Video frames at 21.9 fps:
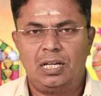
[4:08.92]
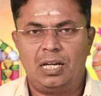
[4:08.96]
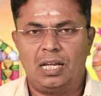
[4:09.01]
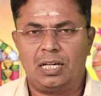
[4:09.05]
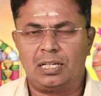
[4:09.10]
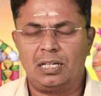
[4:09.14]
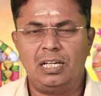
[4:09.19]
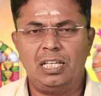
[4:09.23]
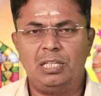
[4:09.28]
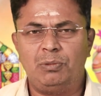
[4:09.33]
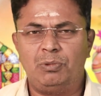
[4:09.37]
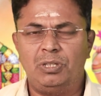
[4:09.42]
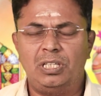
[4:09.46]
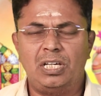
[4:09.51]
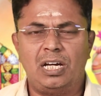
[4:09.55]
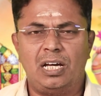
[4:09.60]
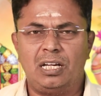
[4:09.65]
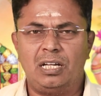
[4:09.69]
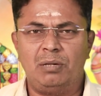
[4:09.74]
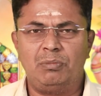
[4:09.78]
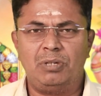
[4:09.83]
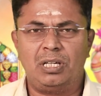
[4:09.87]
லக்னாதிபதி
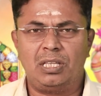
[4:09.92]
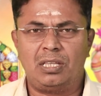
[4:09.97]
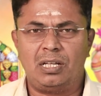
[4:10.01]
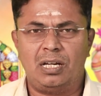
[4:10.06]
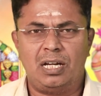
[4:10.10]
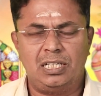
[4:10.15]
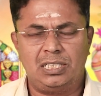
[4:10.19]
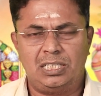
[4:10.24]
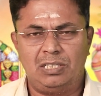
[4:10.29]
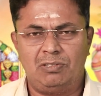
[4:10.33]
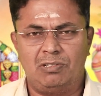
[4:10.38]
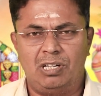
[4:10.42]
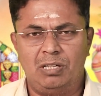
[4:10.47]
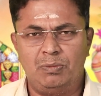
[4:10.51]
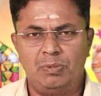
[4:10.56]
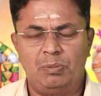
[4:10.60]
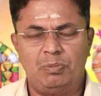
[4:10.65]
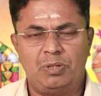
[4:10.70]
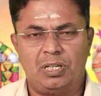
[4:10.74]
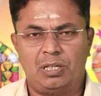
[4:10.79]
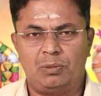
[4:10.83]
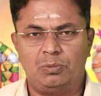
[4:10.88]
ஆறாம் இடத்துல ஆட்சி
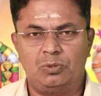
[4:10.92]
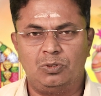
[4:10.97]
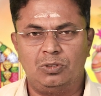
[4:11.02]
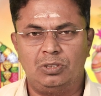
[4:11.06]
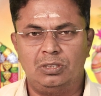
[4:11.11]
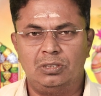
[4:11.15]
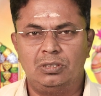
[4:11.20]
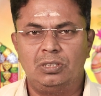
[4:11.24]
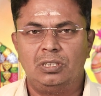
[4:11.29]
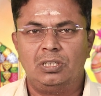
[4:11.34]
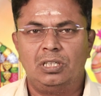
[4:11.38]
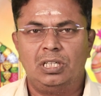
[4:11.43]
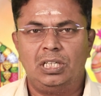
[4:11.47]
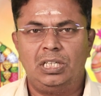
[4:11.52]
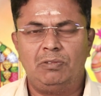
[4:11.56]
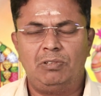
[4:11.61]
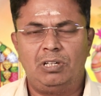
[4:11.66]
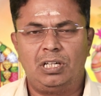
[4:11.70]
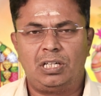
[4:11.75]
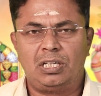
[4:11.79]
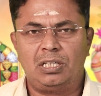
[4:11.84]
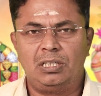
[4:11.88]
வலிமை பெறும்போது
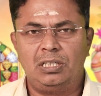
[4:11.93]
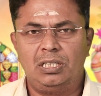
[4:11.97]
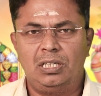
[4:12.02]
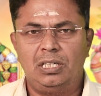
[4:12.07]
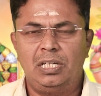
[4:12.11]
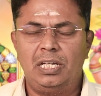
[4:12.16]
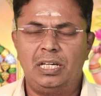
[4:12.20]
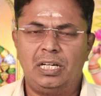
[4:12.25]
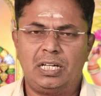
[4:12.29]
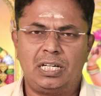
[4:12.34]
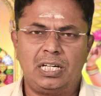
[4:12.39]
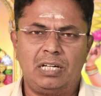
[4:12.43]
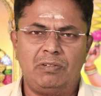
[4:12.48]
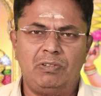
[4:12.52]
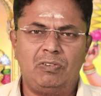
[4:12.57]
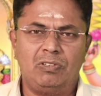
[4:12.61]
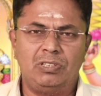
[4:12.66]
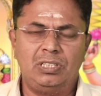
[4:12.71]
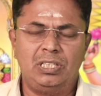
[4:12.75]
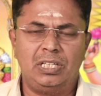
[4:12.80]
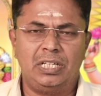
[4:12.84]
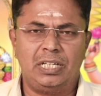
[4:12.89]
இவருக்கு ஏற்கனவே
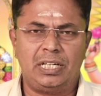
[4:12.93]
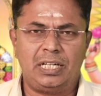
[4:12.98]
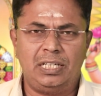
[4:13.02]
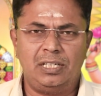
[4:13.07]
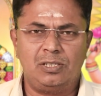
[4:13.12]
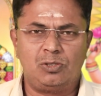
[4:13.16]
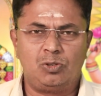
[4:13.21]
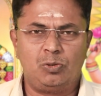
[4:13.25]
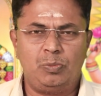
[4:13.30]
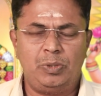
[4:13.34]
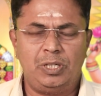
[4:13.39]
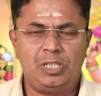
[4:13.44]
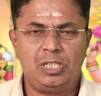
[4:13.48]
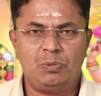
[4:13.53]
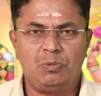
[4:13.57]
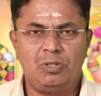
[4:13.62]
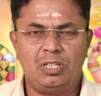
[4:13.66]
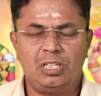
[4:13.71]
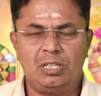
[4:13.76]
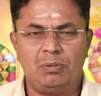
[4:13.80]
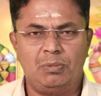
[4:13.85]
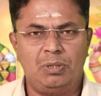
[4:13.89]
வந்து நிறைய
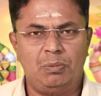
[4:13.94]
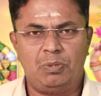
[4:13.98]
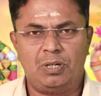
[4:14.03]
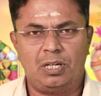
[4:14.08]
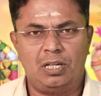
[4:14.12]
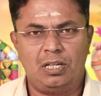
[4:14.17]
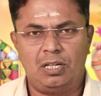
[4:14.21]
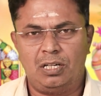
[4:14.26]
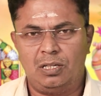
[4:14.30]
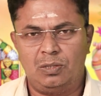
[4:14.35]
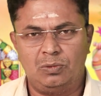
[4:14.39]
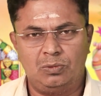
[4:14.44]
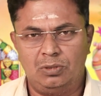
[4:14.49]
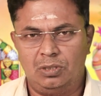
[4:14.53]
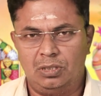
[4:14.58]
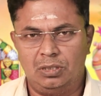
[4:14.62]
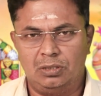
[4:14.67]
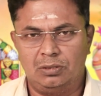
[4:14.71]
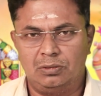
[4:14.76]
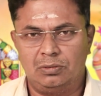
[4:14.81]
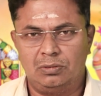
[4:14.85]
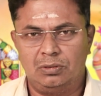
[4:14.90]
சுபிட்சமான அமைப்புகளெல்லாம்
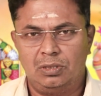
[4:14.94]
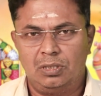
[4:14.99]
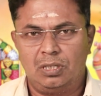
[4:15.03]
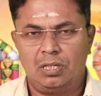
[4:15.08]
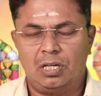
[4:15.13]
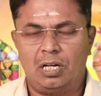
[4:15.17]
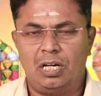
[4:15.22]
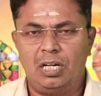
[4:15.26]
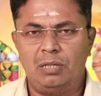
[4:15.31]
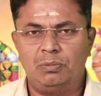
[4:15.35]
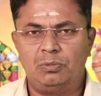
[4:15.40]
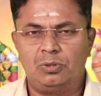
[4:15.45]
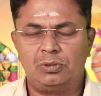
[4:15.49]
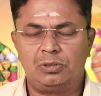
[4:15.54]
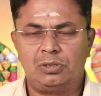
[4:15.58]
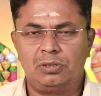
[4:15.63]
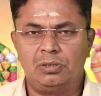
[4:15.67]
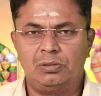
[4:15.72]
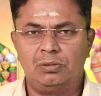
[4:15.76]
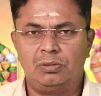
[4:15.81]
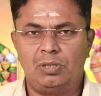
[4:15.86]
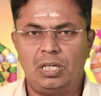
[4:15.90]
உண்டு
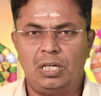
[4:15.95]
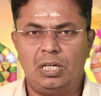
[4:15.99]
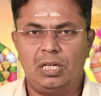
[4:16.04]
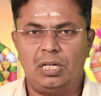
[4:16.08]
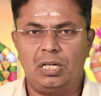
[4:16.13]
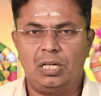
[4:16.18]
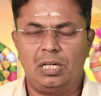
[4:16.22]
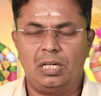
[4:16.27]
காலபுருஷனுடைய